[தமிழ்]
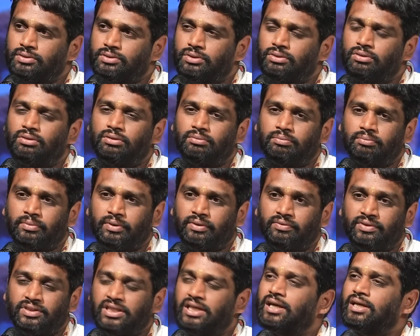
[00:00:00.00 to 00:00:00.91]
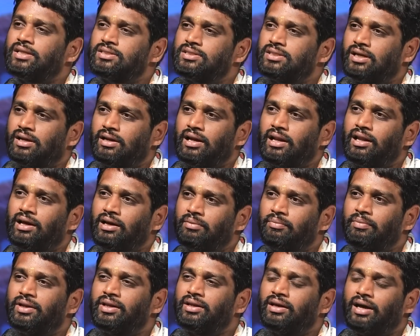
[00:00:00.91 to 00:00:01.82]
ஸோ விஜயகாந்த் சார்
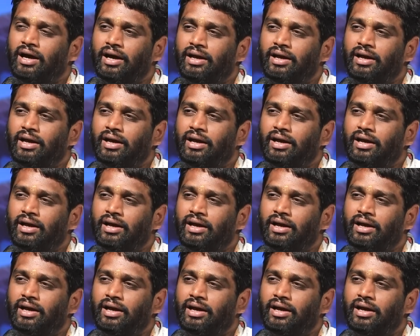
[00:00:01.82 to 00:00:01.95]
டைலாக் மாதிரி